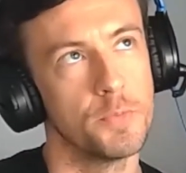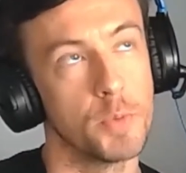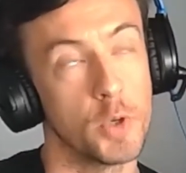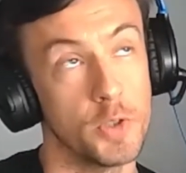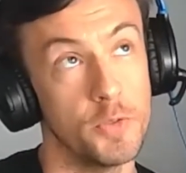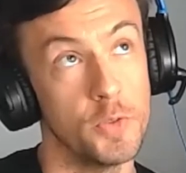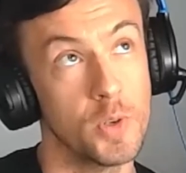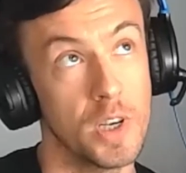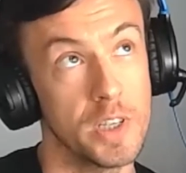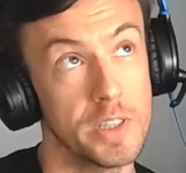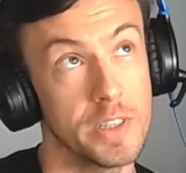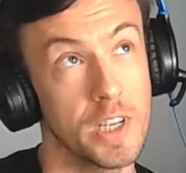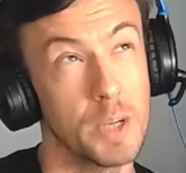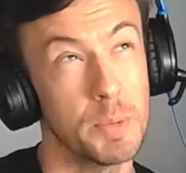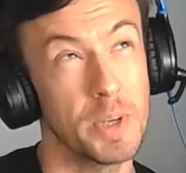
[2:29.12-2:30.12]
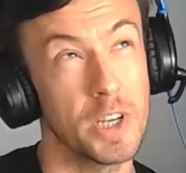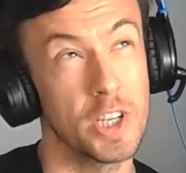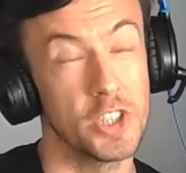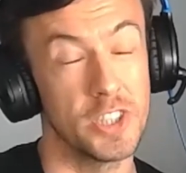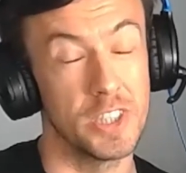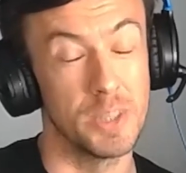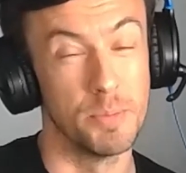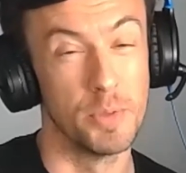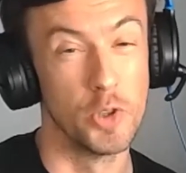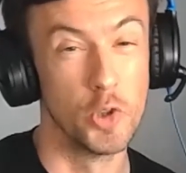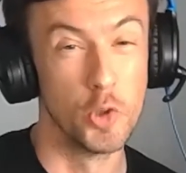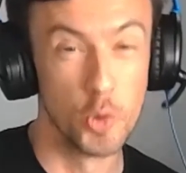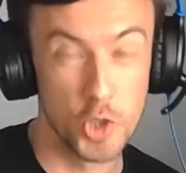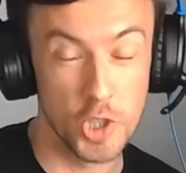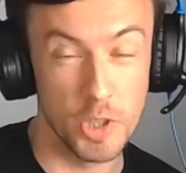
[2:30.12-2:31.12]
против Ньюкасла, как мне кажется, это был
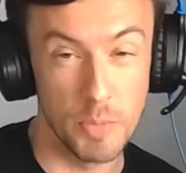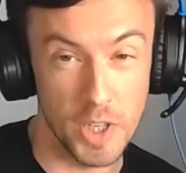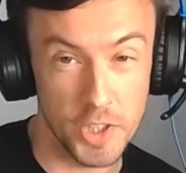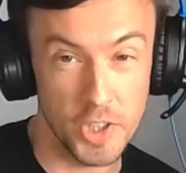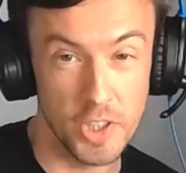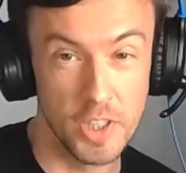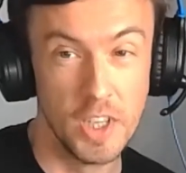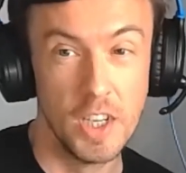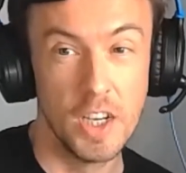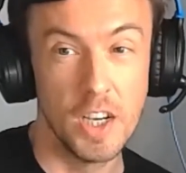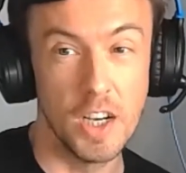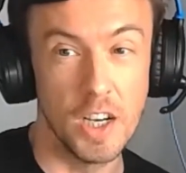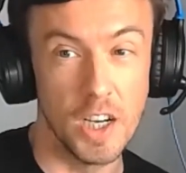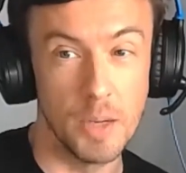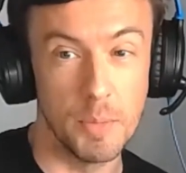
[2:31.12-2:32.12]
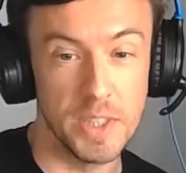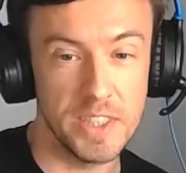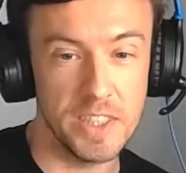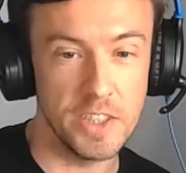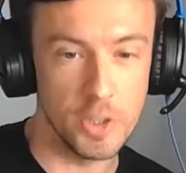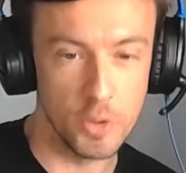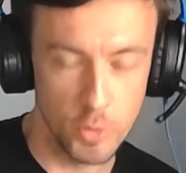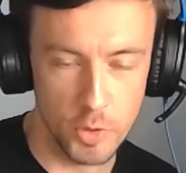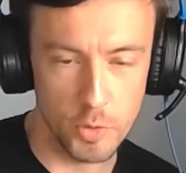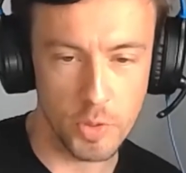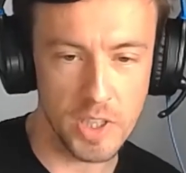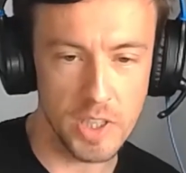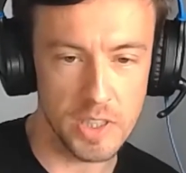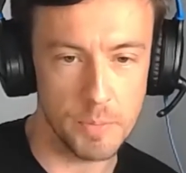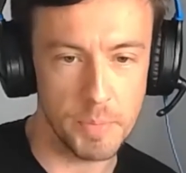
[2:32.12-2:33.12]
лучший матч э, Сити. Ну и
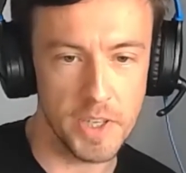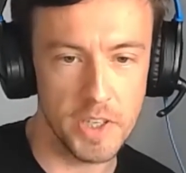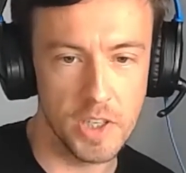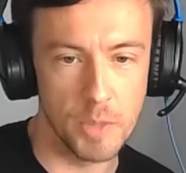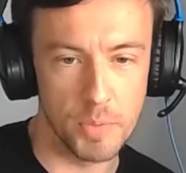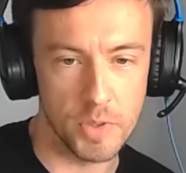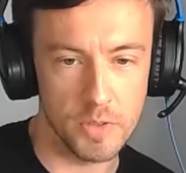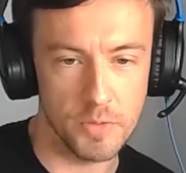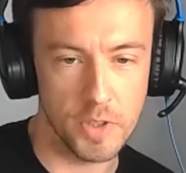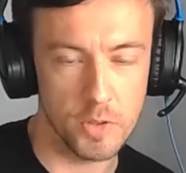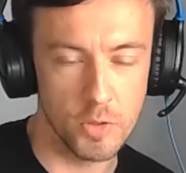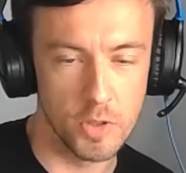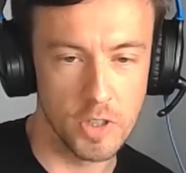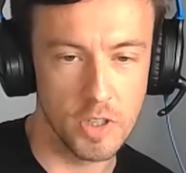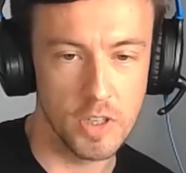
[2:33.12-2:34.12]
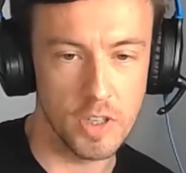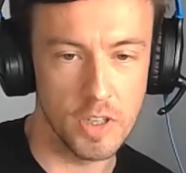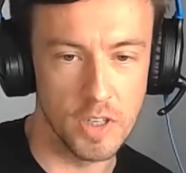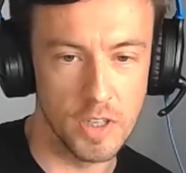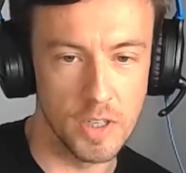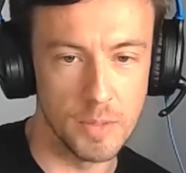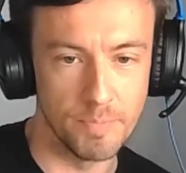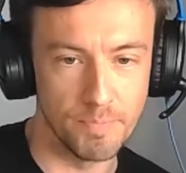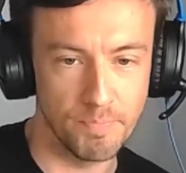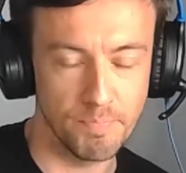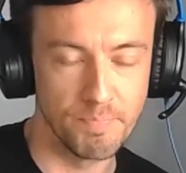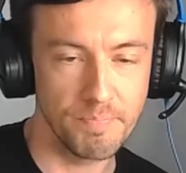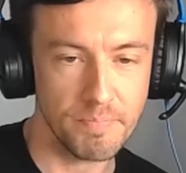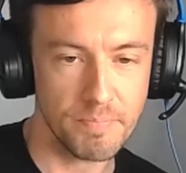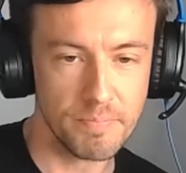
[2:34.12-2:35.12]
другие соперники, против которых, э,
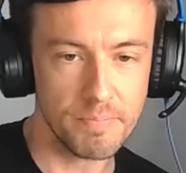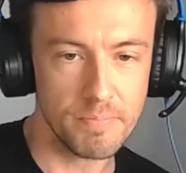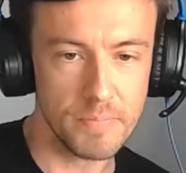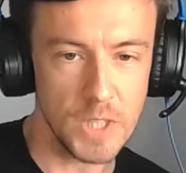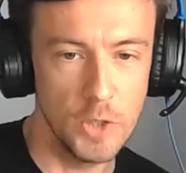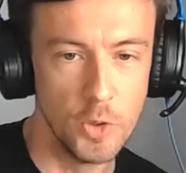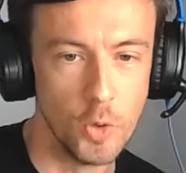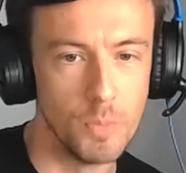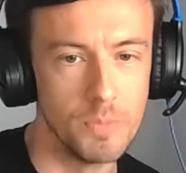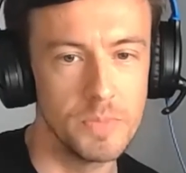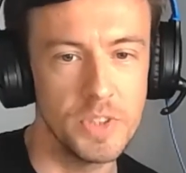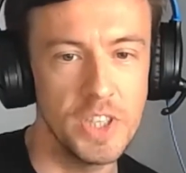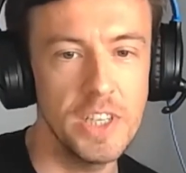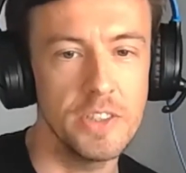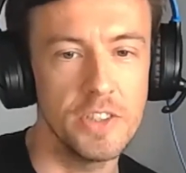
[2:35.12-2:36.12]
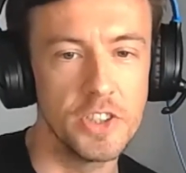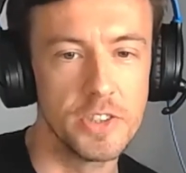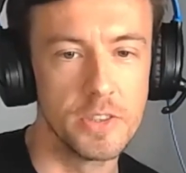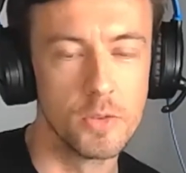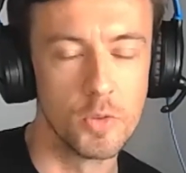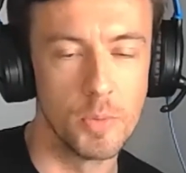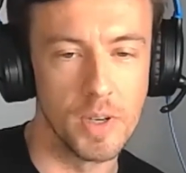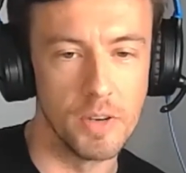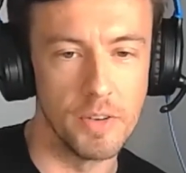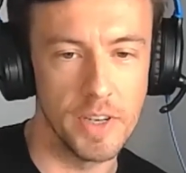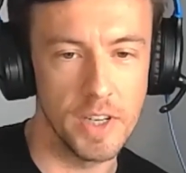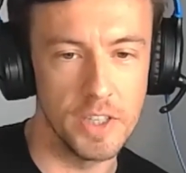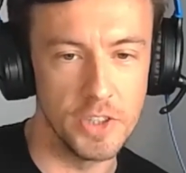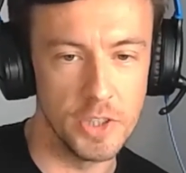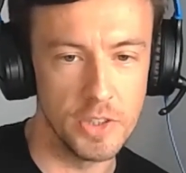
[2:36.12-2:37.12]
ну, не из, грубо
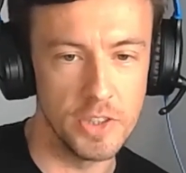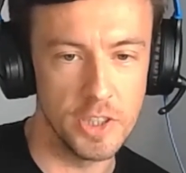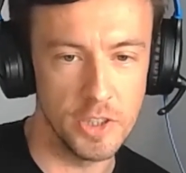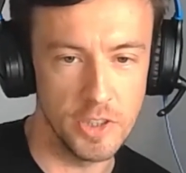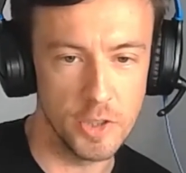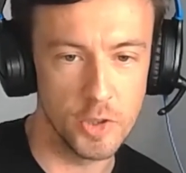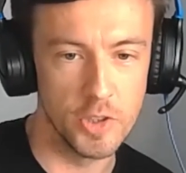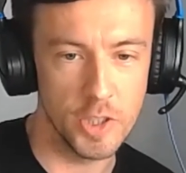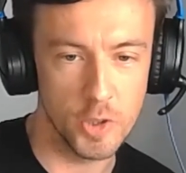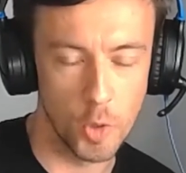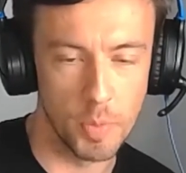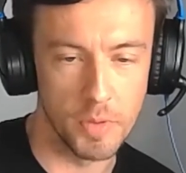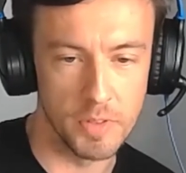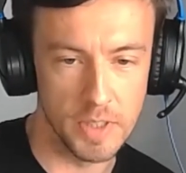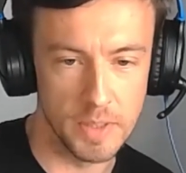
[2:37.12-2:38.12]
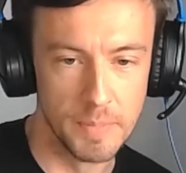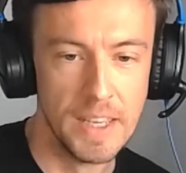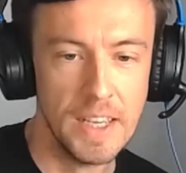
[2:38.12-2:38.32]
говоря, не, не, не, не топовые.